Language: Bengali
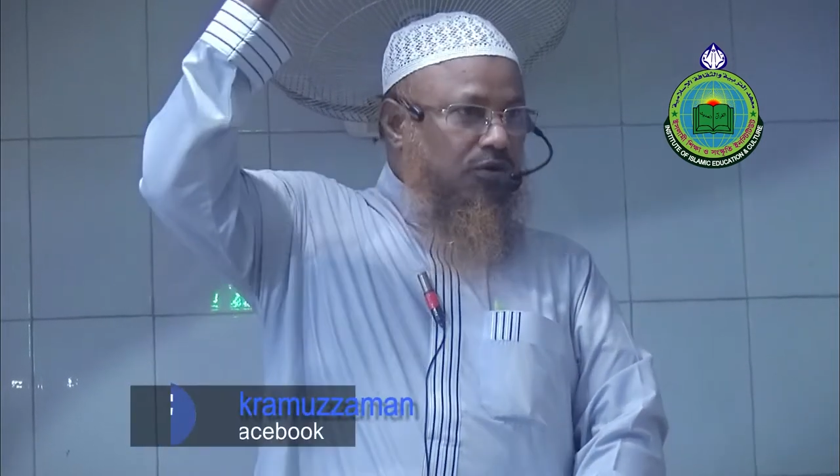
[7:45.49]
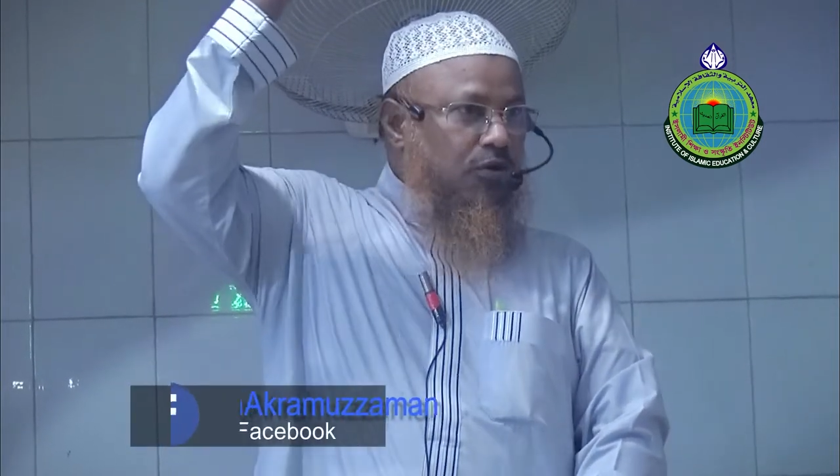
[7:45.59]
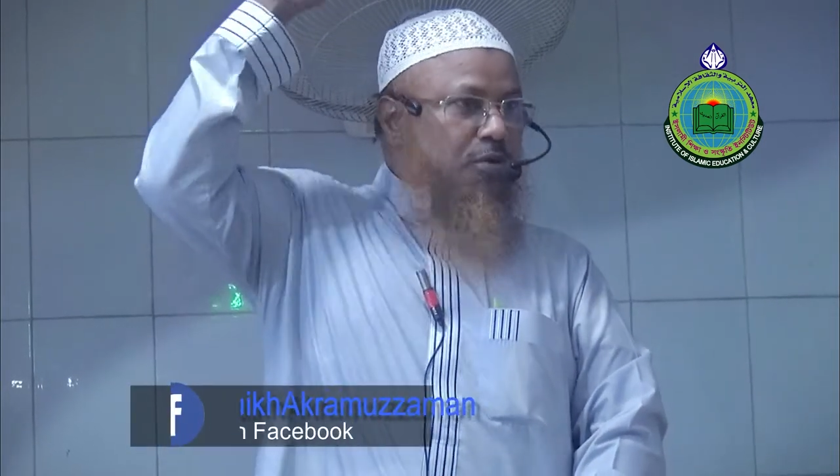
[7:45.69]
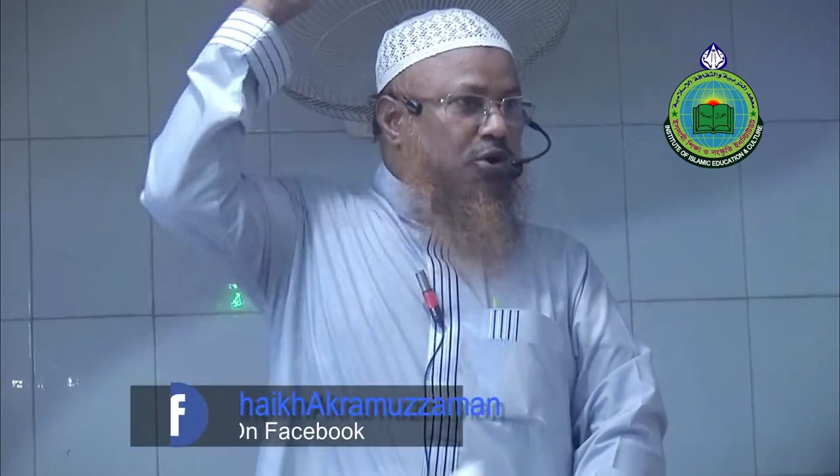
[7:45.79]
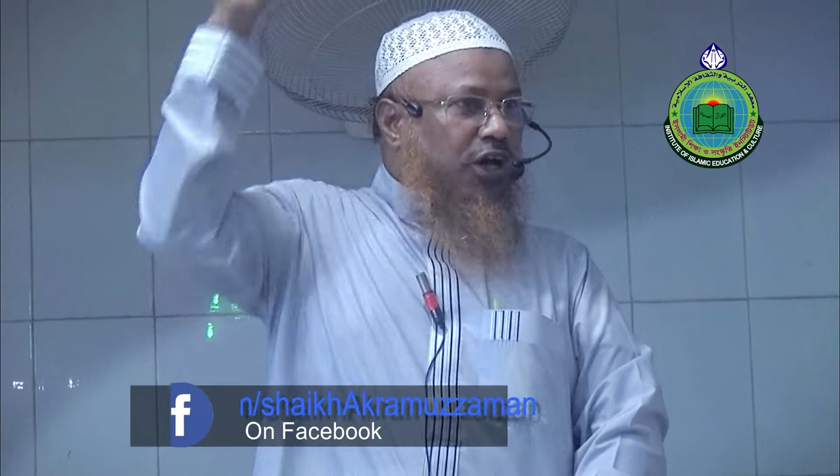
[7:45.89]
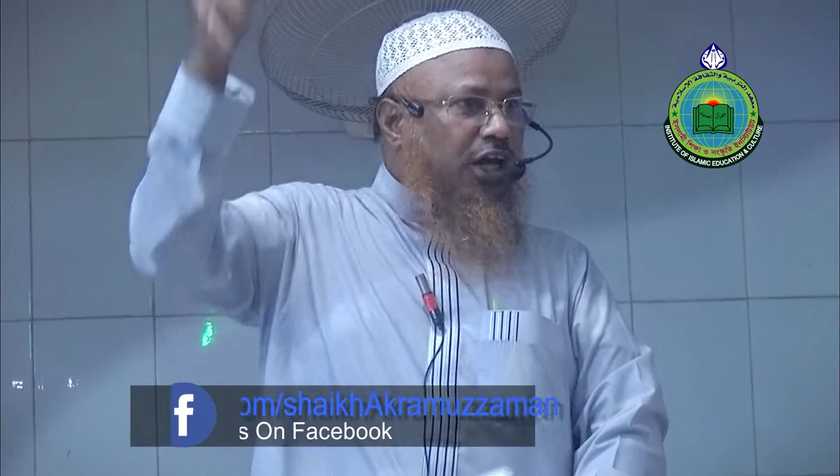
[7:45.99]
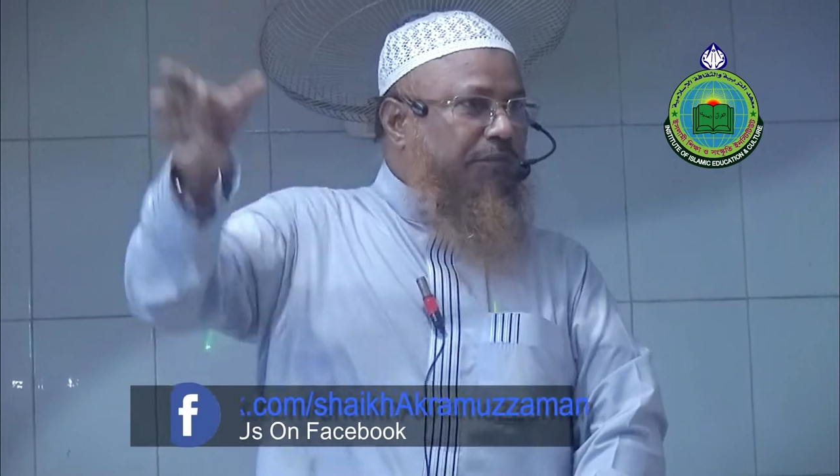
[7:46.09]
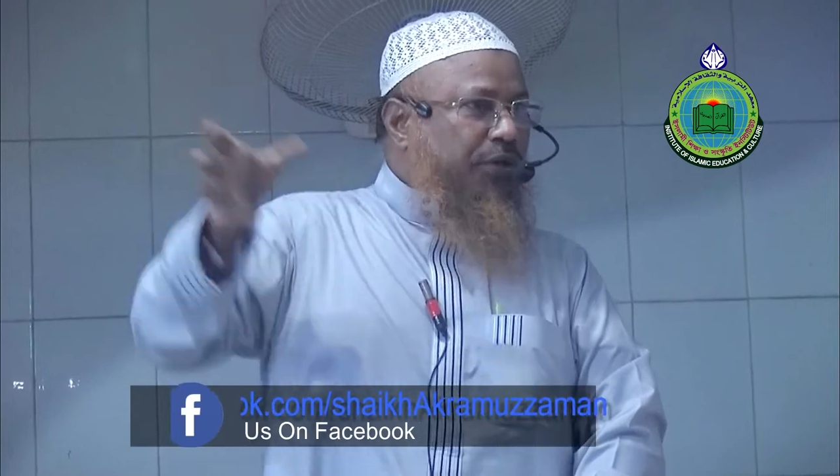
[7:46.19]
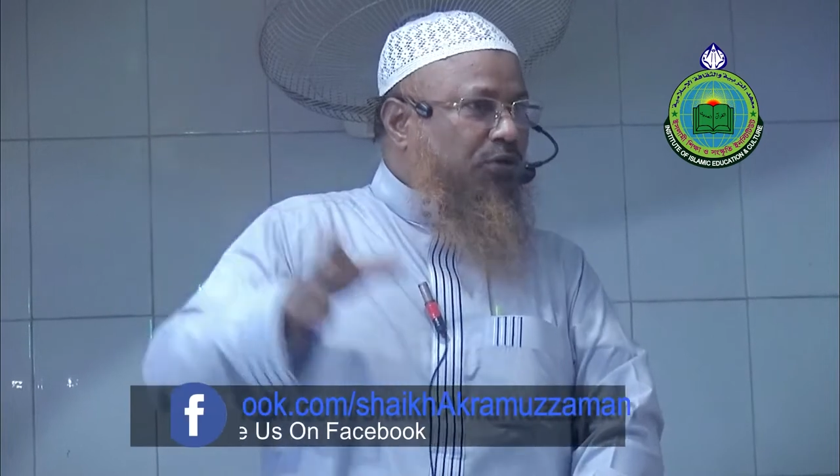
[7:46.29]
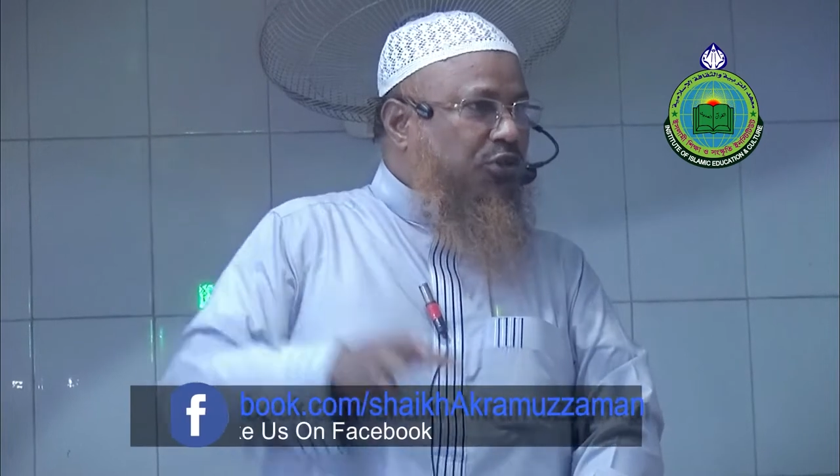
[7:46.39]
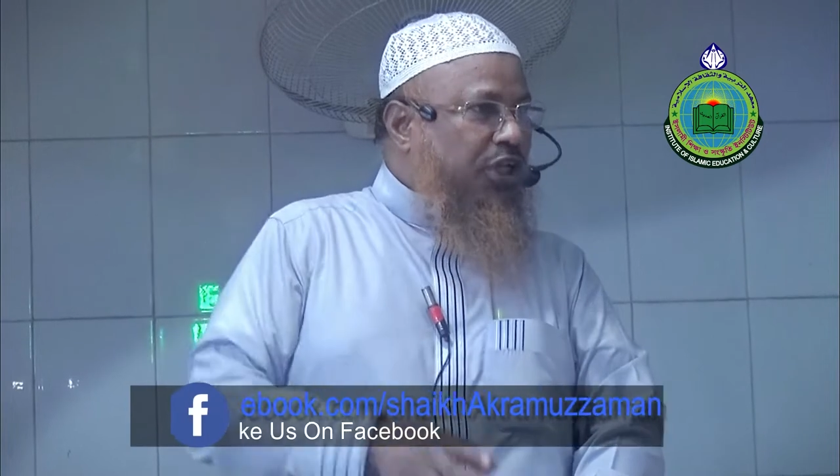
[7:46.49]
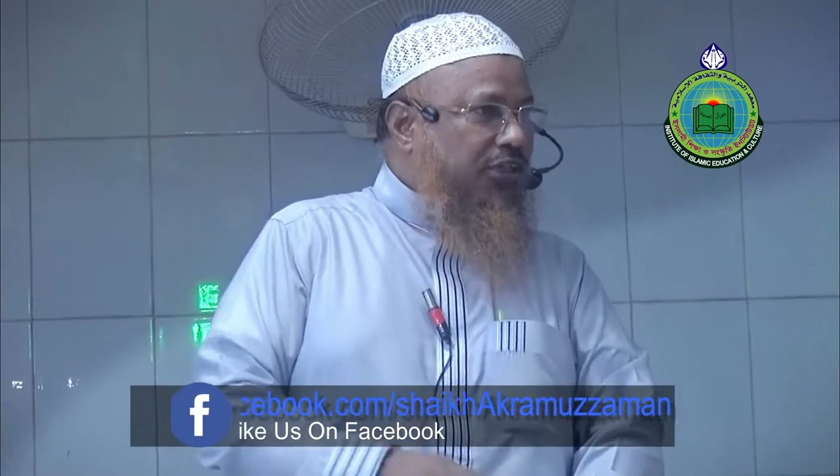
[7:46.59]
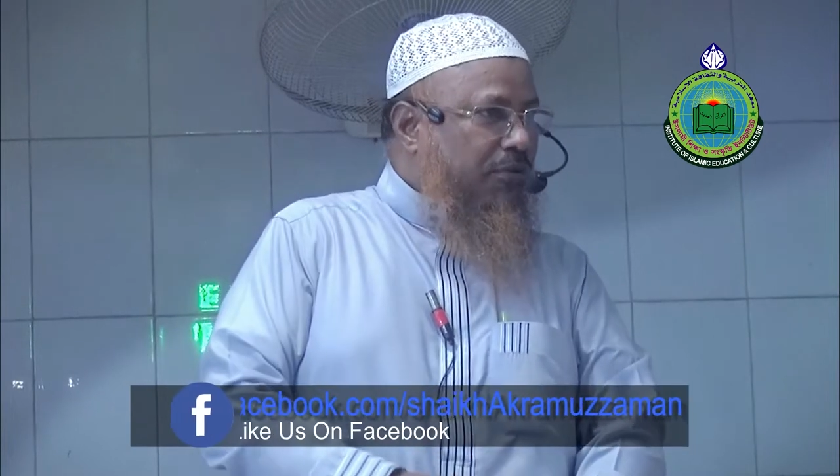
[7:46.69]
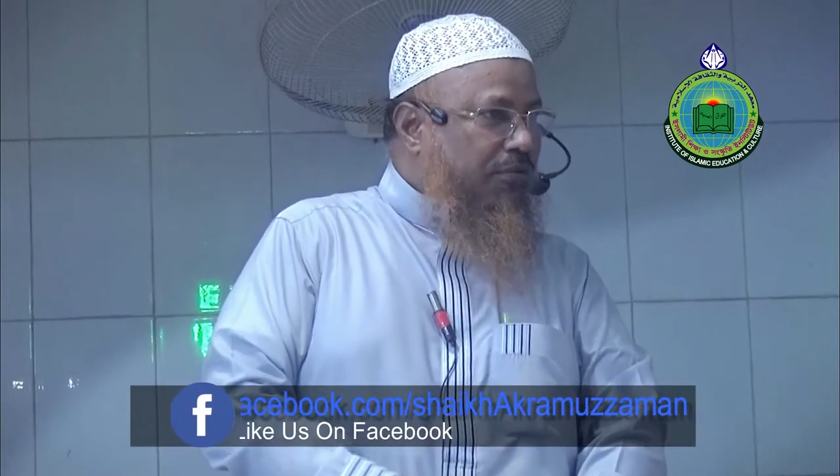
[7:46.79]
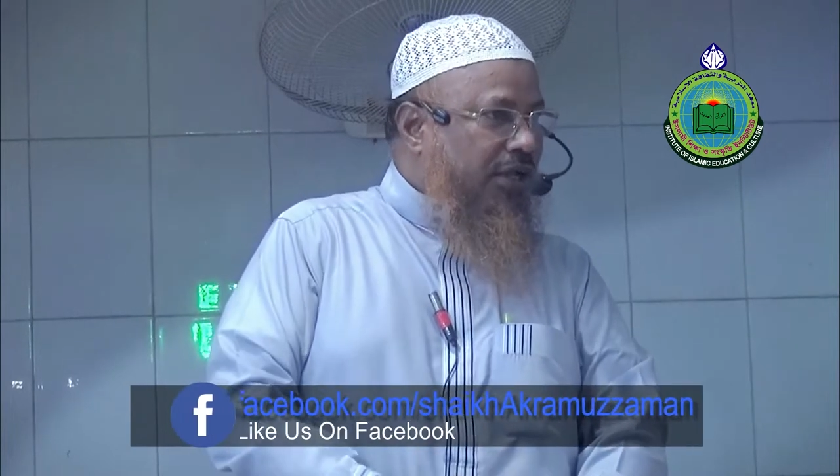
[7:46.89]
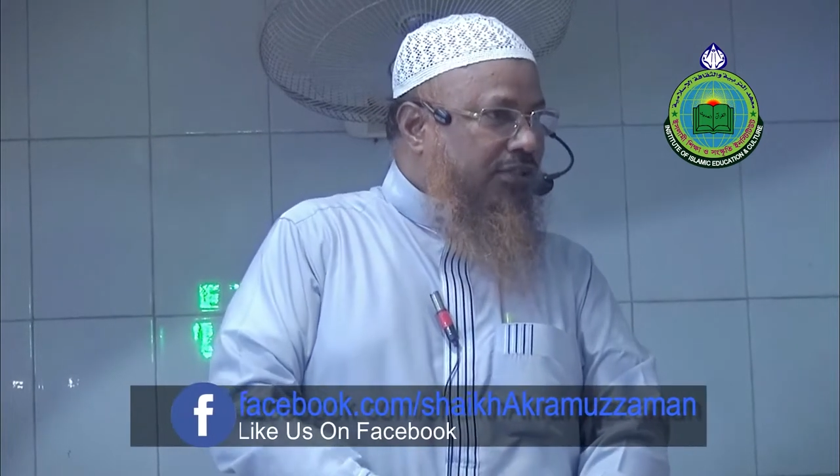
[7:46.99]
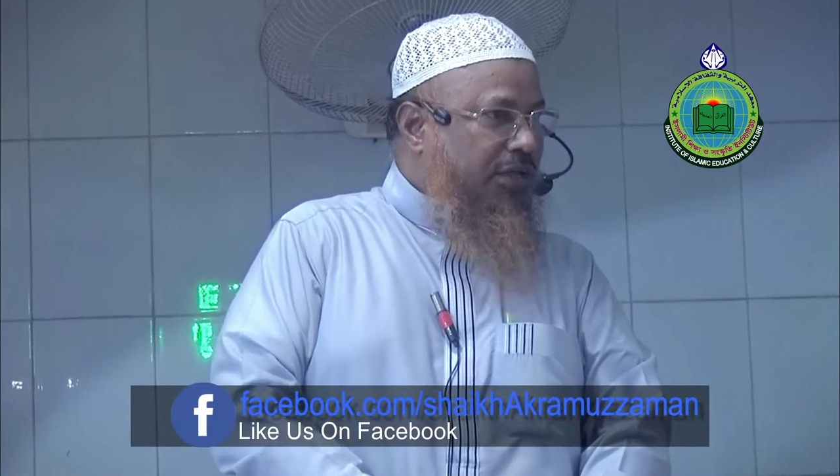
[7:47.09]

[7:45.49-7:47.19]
অমুকের বিরুদ্ধে তোমরা